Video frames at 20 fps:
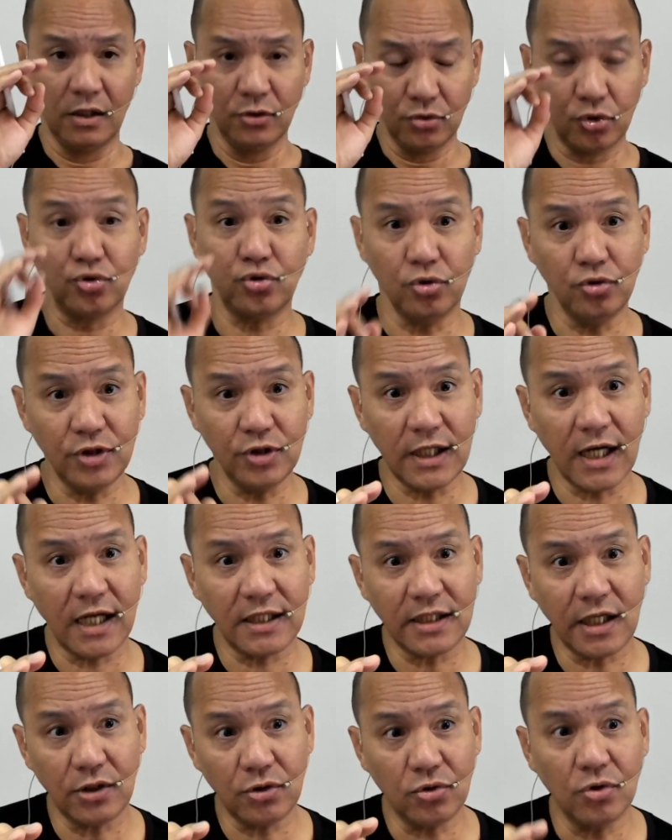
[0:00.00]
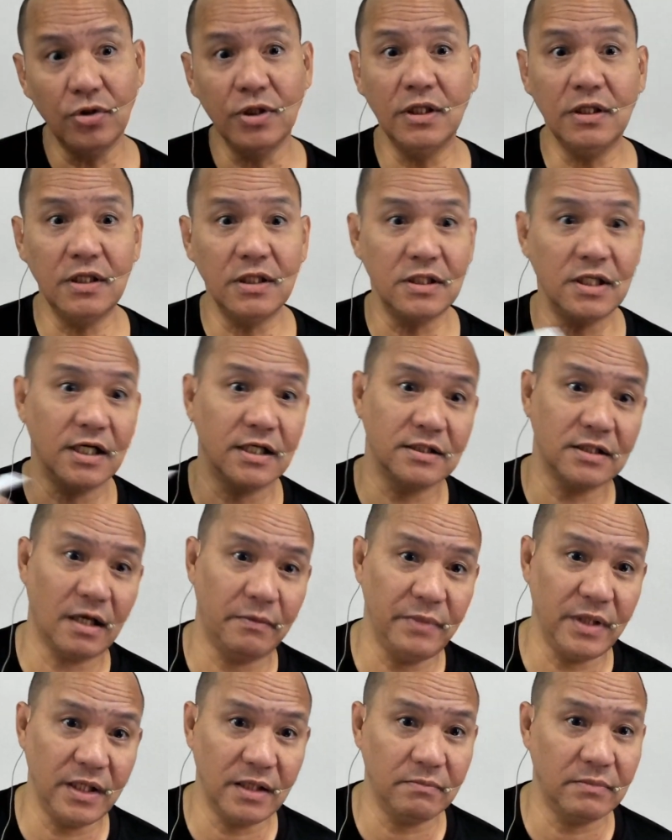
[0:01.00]
susundin natin kung hindi
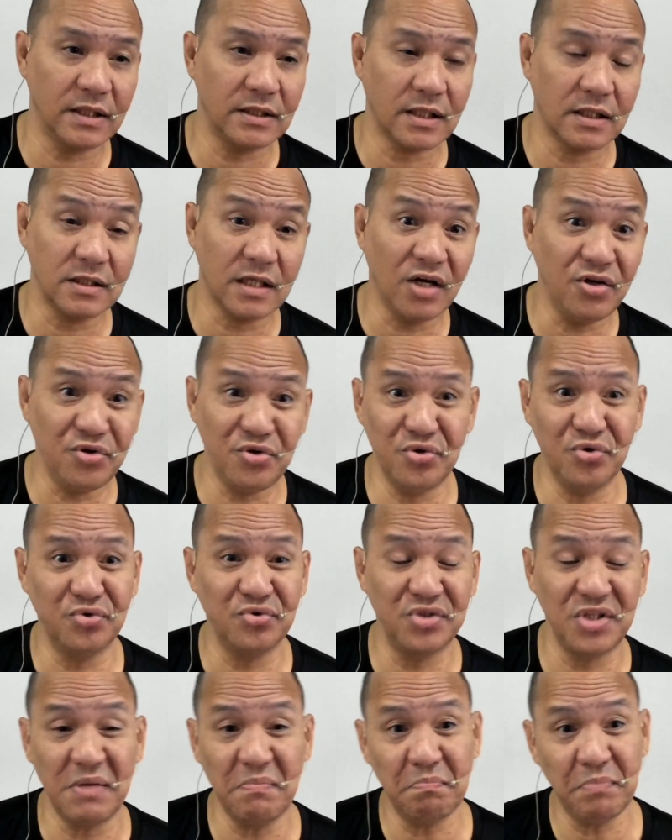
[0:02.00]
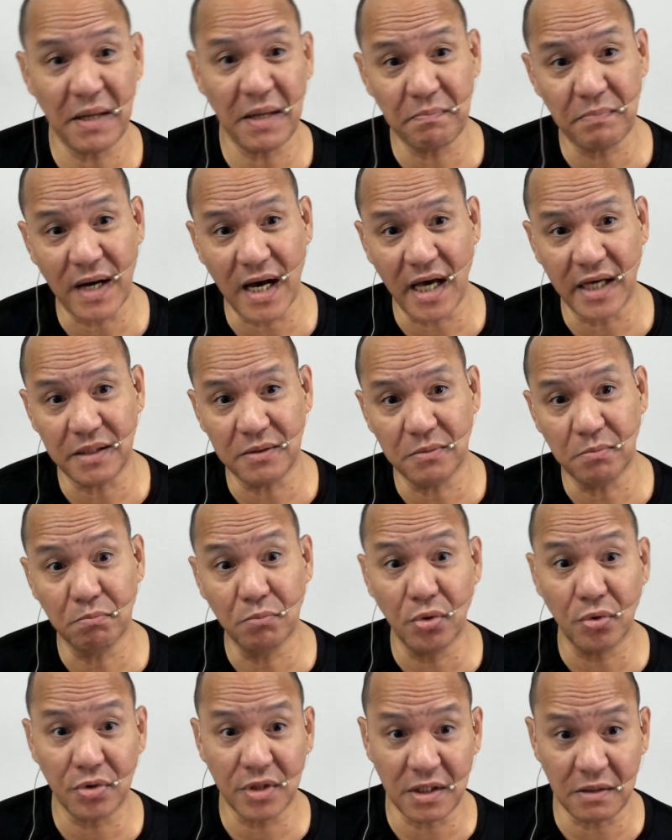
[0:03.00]
sinasabi ng batas ano yung simplified
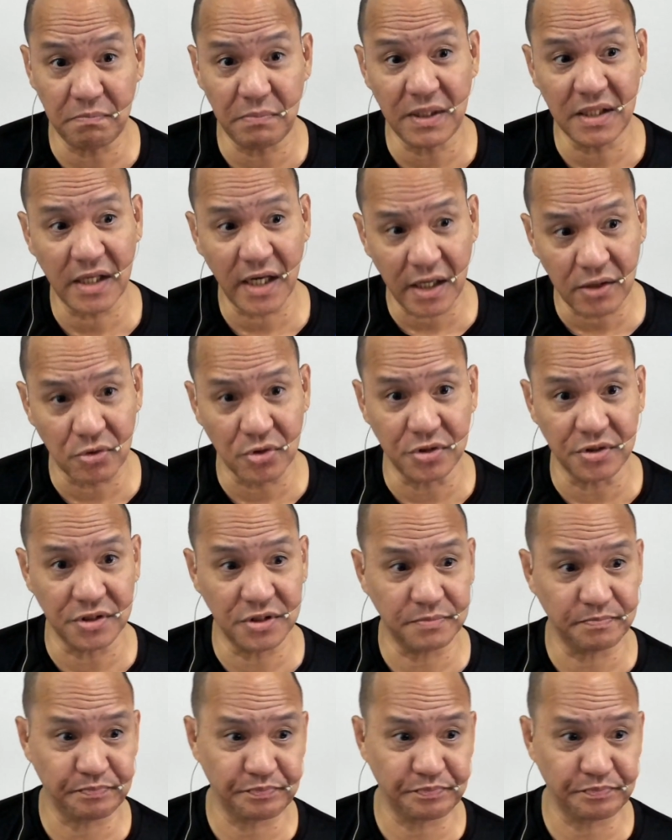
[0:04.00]
bookkeeping records.